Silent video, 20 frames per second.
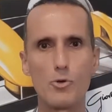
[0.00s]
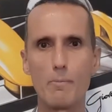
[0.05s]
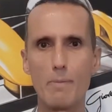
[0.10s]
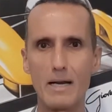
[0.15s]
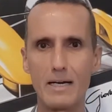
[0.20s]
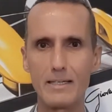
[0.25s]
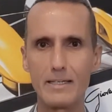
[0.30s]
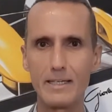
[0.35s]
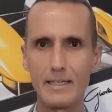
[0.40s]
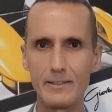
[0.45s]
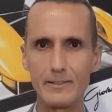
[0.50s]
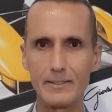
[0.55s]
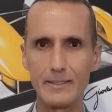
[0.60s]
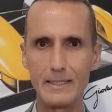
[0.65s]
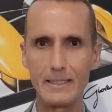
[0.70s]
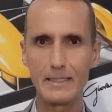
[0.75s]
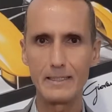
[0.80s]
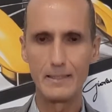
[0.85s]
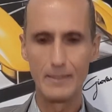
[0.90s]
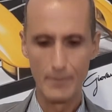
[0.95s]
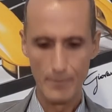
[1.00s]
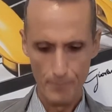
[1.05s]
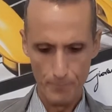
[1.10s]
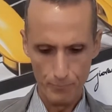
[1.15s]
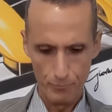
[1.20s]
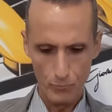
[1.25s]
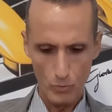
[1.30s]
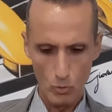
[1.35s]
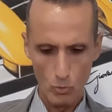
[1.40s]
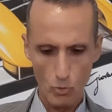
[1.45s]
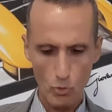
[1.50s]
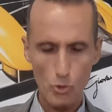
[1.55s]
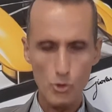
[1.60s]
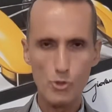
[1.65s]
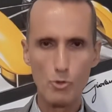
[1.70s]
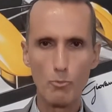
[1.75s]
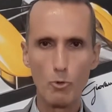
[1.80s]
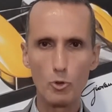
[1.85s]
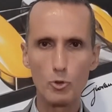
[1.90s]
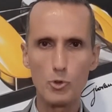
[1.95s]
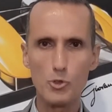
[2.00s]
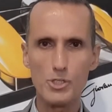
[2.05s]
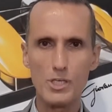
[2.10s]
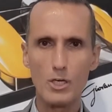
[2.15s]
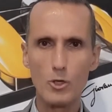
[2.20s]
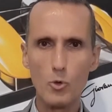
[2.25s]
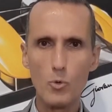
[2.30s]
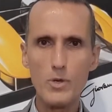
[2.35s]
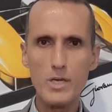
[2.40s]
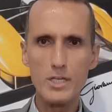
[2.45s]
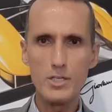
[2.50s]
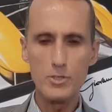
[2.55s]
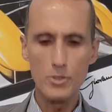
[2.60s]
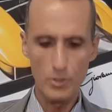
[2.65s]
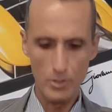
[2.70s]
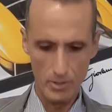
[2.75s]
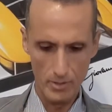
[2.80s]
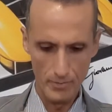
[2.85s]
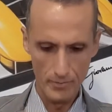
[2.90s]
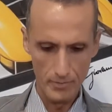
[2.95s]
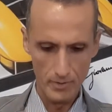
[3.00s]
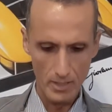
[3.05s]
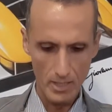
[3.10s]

barchetta, un rosso molto sanguigno,